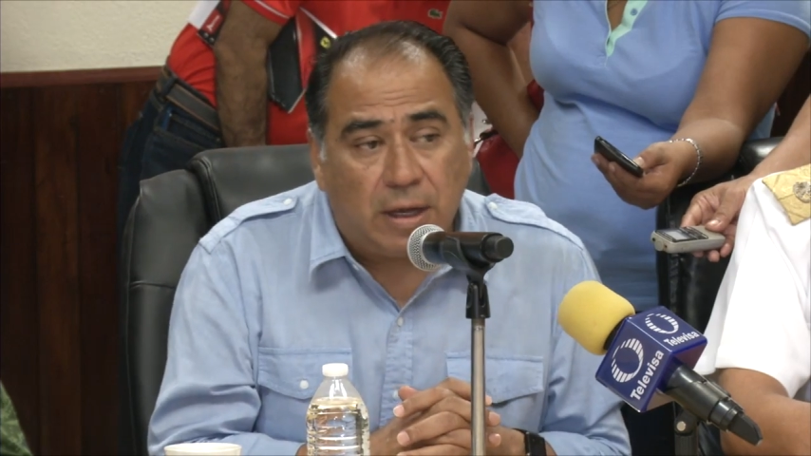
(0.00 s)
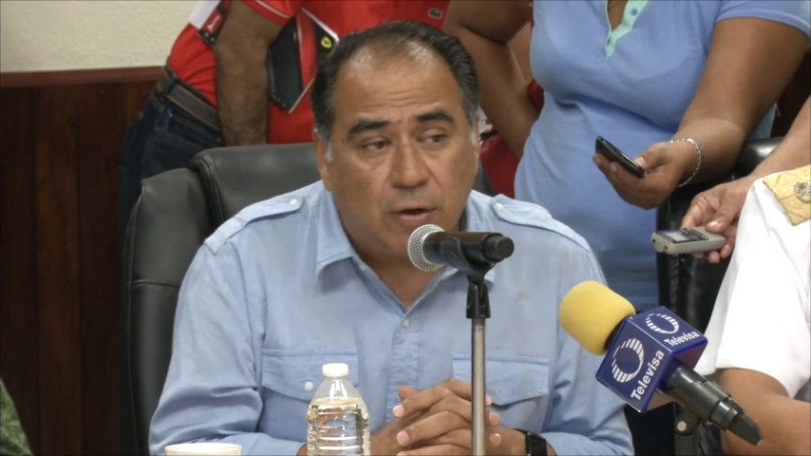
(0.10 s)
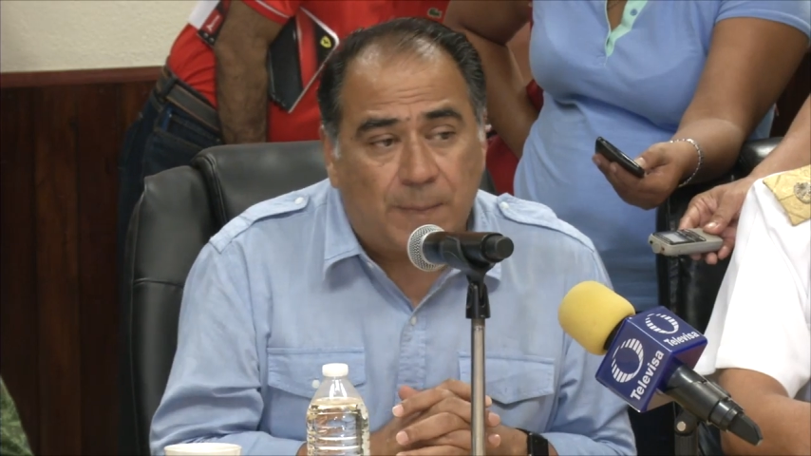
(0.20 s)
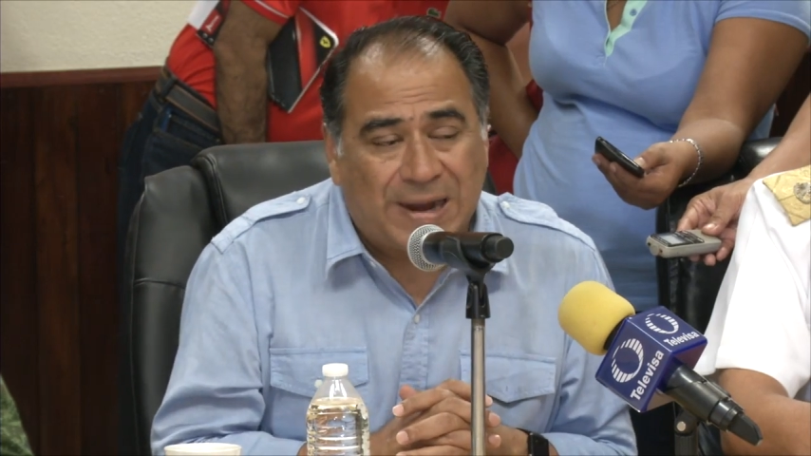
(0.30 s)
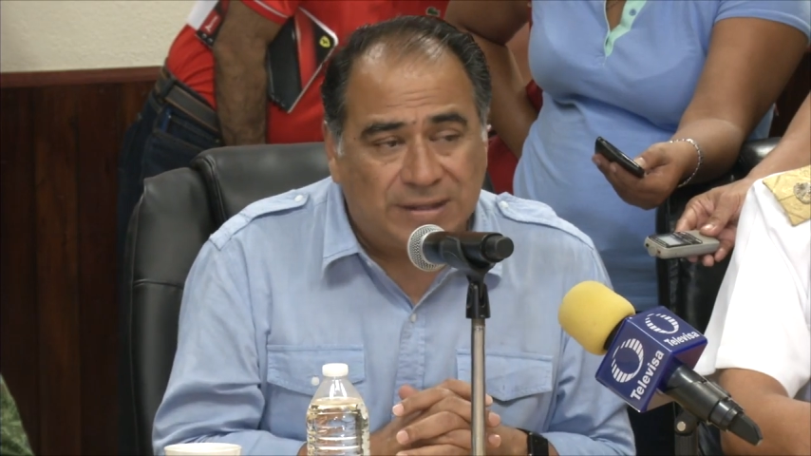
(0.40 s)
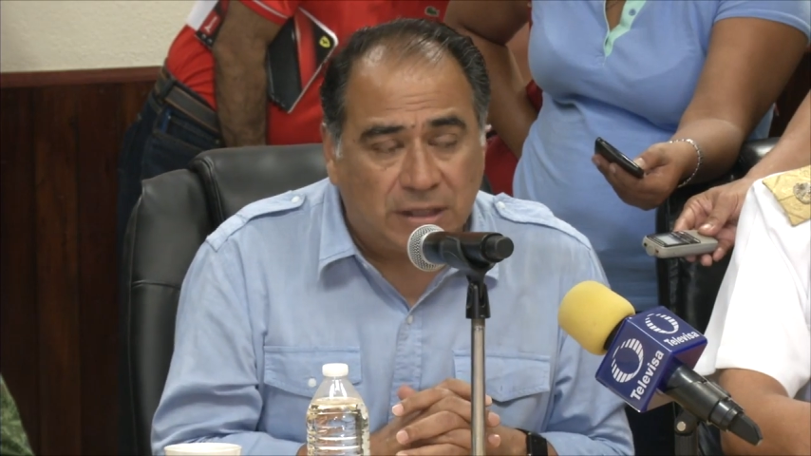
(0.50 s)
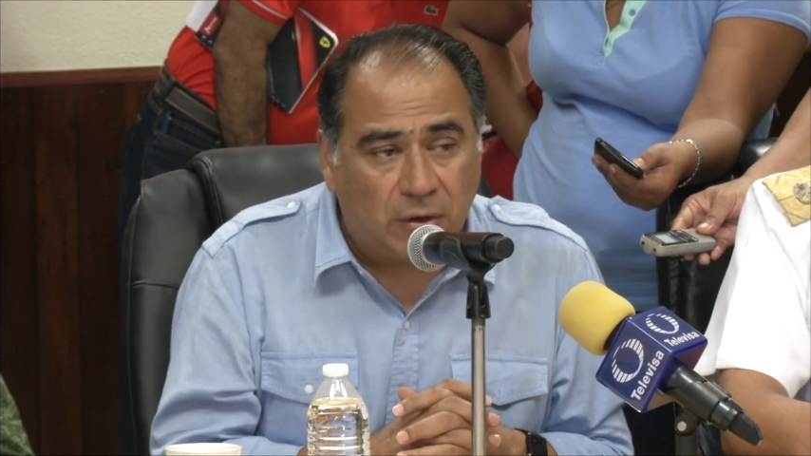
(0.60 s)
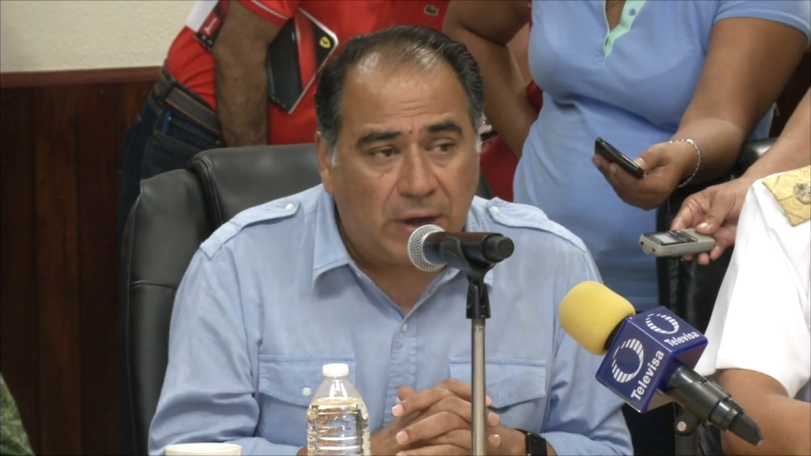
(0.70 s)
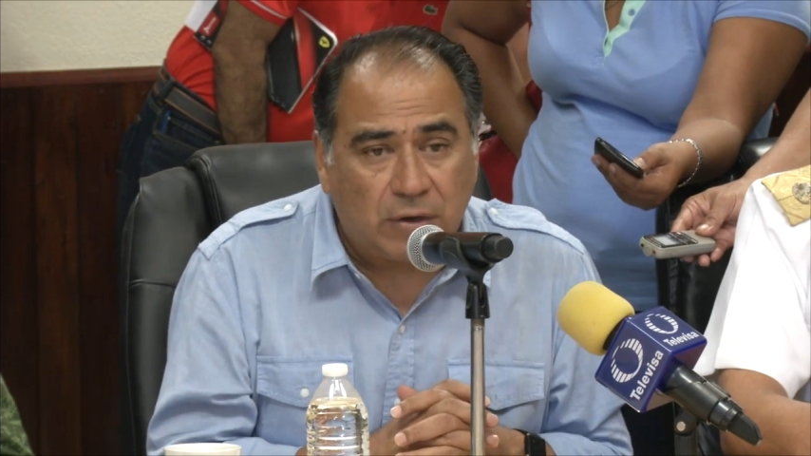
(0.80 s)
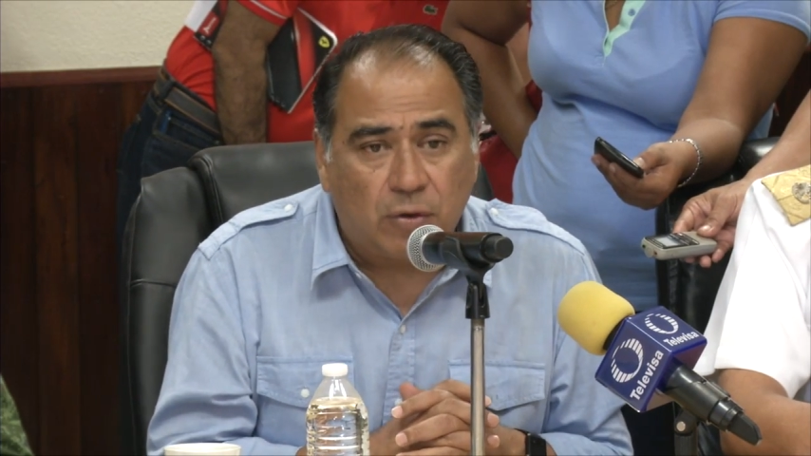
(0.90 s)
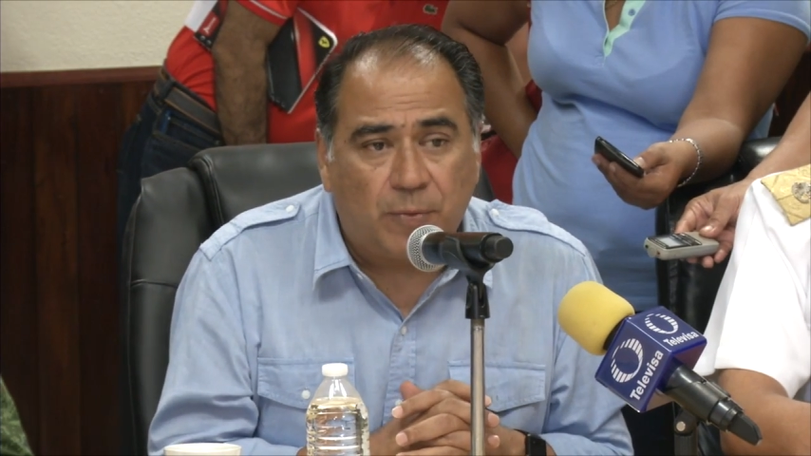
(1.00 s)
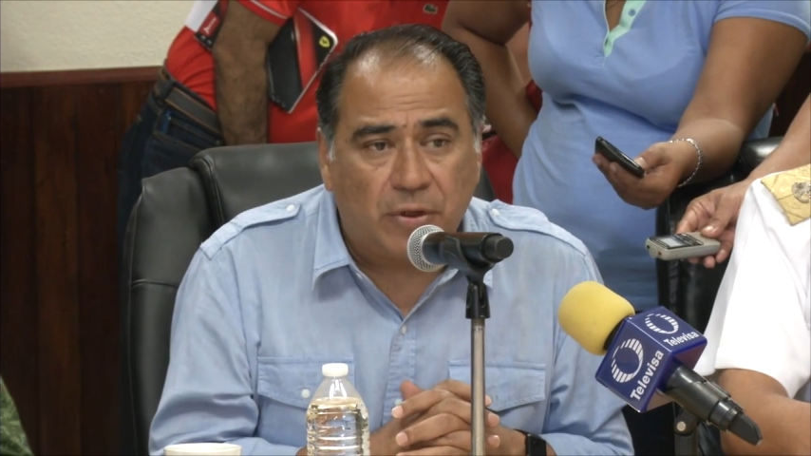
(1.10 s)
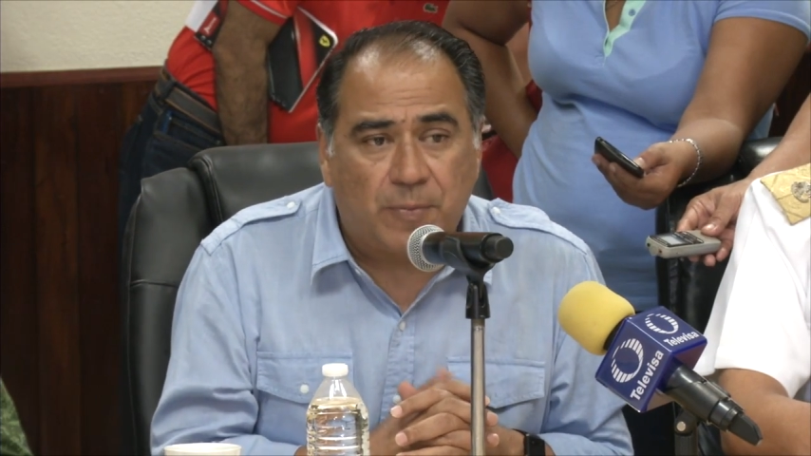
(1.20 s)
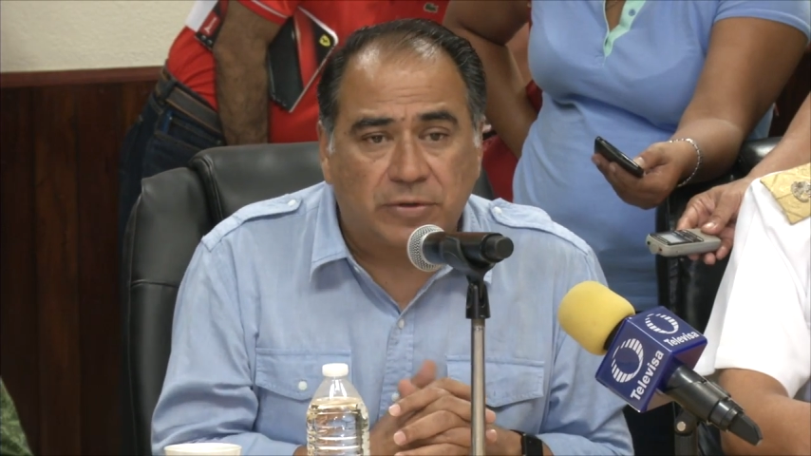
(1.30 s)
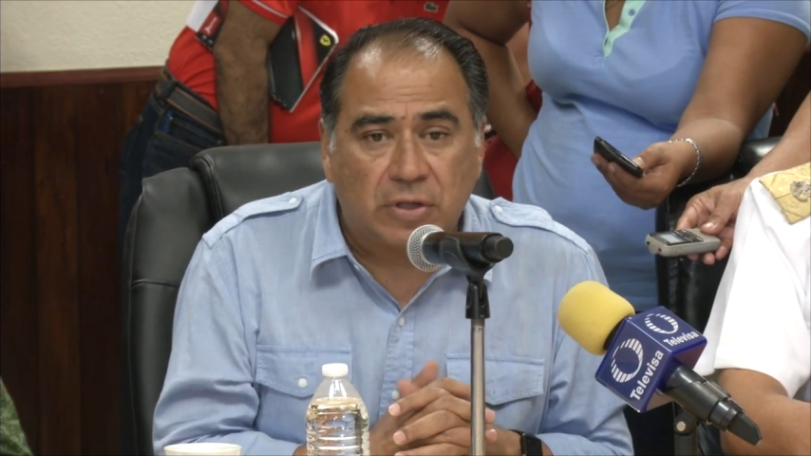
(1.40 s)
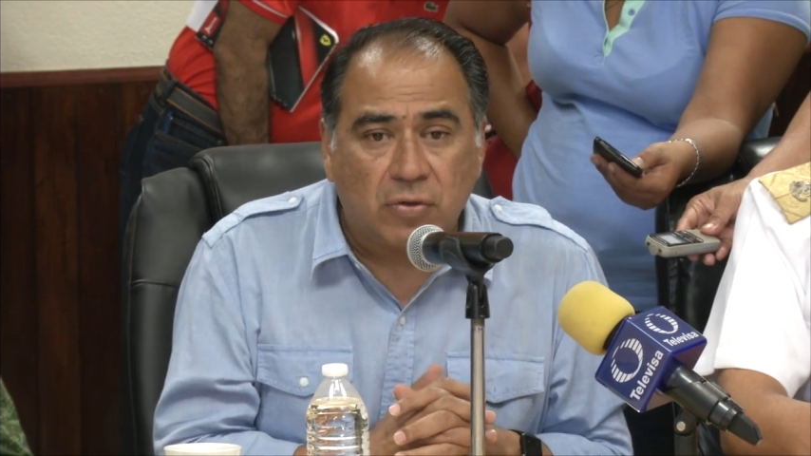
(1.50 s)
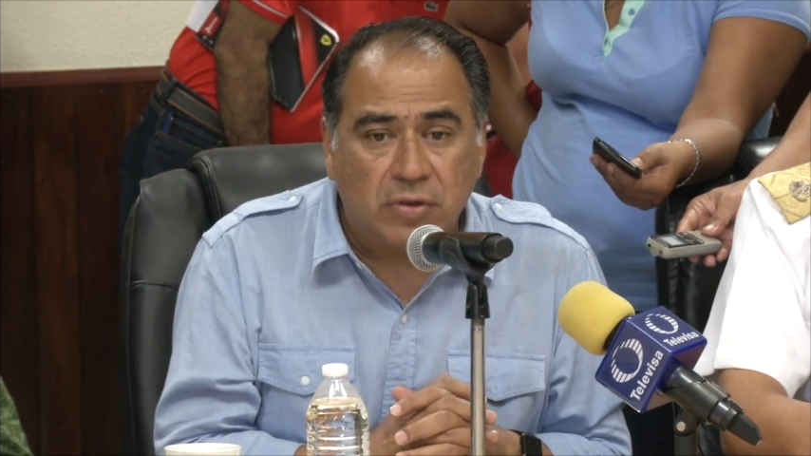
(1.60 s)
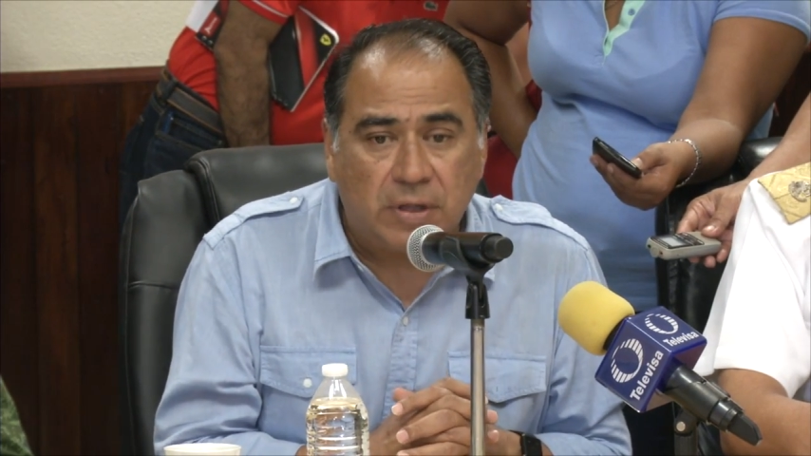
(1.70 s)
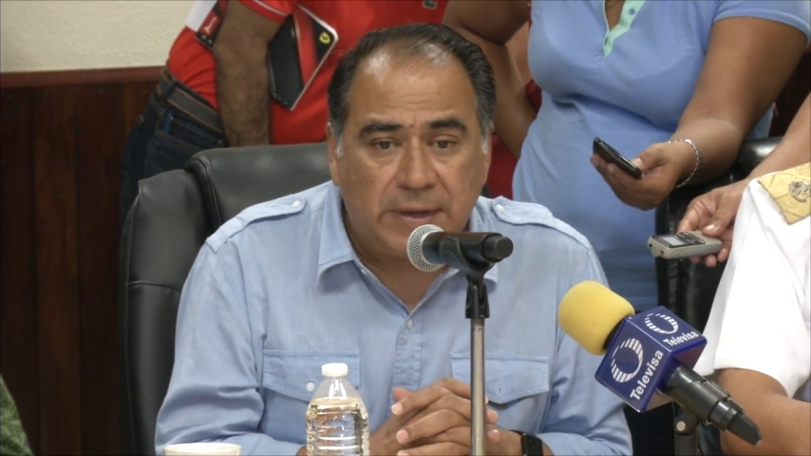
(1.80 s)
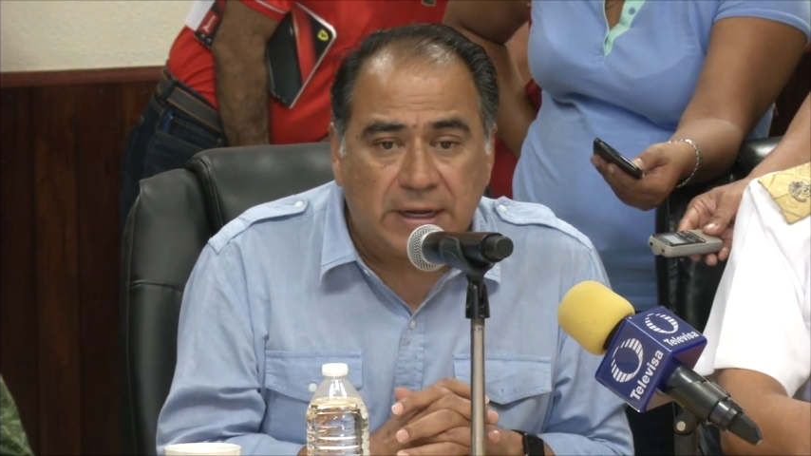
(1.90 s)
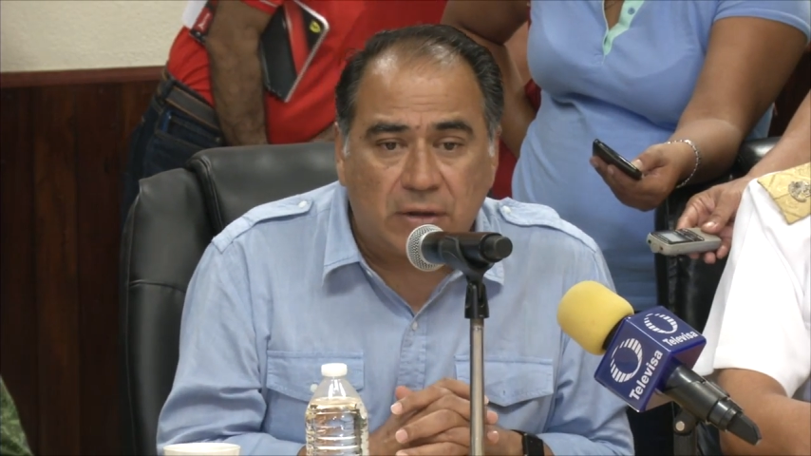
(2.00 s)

y lo planteo al grupo de protección civil,